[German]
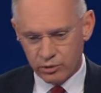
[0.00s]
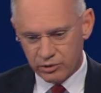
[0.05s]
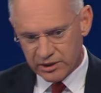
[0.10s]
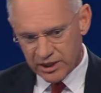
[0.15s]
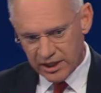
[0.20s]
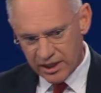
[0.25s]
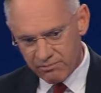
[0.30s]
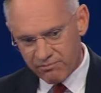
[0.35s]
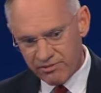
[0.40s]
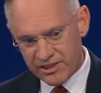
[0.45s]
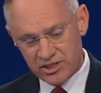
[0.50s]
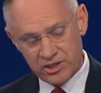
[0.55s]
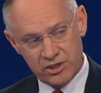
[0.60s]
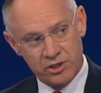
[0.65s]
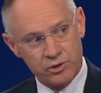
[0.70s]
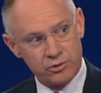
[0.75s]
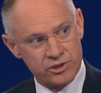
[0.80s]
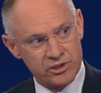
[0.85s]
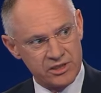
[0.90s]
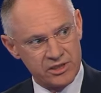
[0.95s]
und dem, was
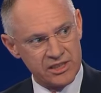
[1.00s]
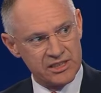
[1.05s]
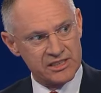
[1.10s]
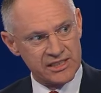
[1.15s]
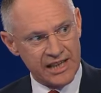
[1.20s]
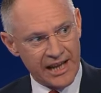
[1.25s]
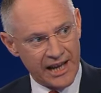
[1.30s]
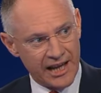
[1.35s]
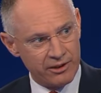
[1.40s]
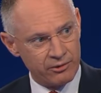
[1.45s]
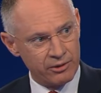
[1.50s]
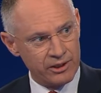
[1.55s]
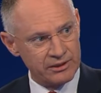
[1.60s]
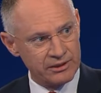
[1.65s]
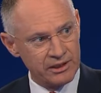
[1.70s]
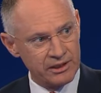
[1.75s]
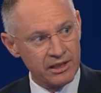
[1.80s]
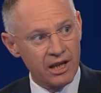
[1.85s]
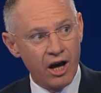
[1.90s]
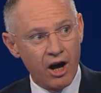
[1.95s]
die Justiz
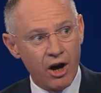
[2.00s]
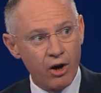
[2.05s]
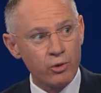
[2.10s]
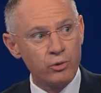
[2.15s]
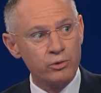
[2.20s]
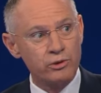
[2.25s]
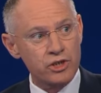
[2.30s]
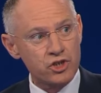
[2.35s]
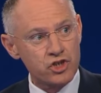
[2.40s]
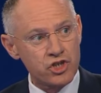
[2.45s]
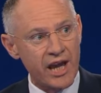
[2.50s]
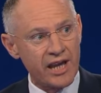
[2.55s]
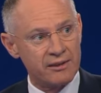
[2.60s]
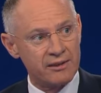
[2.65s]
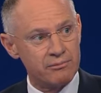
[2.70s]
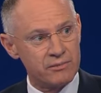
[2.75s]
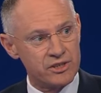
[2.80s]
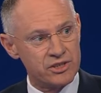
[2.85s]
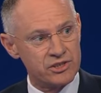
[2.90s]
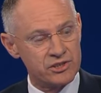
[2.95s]
anordnet, auch
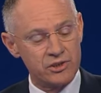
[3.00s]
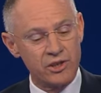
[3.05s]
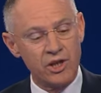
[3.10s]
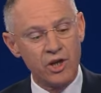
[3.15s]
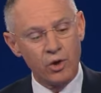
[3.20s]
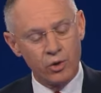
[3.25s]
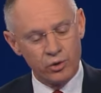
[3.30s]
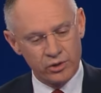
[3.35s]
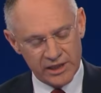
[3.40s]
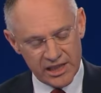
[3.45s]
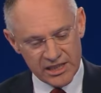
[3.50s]
unterscheiden Gut, müssen.